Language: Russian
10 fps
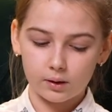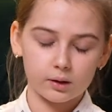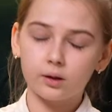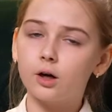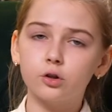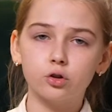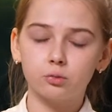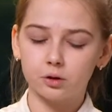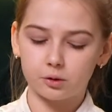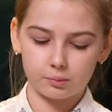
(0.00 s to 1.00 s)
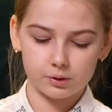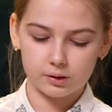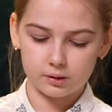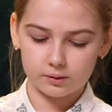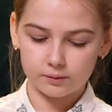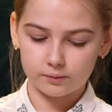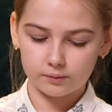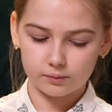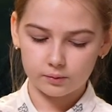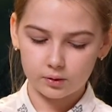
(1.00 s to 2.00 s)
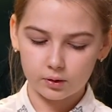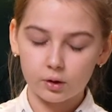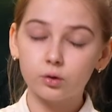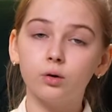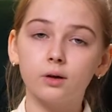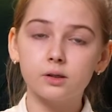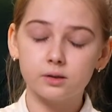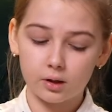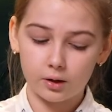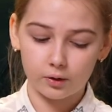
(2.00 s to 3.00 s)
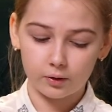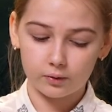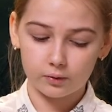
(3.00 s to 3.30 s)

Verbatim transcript: Не хочу об этом писать. Только знаю,